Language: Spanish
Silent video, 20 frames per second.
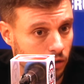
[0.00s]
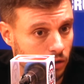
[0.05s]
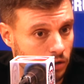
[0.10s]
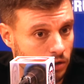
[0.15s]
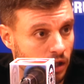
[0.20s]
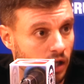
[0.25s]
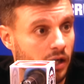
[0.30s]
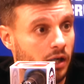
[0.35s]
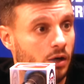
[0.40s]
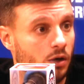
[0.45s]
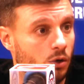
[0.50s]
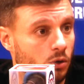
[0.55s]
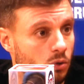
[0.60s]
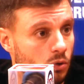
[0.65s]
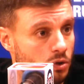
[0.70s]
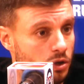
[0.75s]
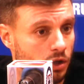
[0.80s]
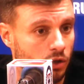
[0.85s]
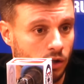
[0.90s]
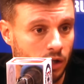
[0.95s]
Seguir
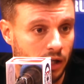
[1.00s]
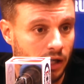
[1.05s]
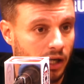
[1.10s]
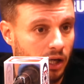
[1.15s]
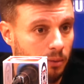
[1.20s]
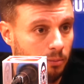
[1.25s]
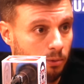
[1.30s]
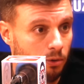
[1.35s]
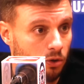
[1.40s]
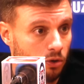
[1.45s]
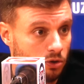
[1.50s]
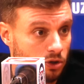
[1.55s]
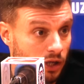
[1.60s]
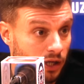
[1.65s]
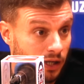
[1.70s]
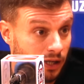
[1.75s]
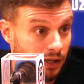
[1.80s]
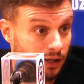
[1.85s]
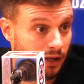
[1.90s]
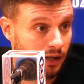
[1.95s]
construyendo el equipo,
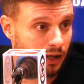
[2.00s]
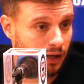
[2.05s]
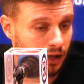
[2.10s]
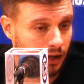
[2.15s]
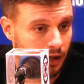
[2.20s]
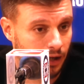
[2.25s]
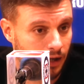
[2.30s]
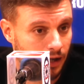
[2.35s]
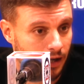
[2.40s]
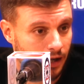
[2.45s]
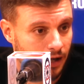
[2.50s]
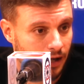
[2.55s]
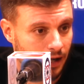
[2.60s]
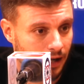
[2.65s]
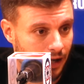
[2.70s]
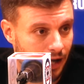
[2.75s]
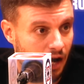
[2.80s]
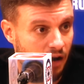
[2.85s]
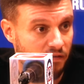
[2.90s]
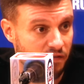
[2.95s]
seguir
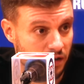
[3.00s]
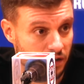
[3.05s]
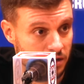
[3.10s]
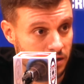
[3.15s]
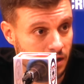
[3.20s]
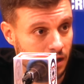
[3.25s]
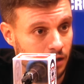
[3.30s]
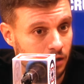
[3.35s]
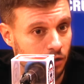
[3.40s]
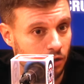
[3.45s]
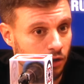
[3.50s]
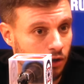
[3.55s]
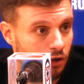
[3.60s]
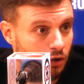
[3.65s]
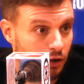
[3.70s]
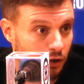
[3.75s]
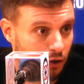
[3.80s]
eh, afianzando, ¿no?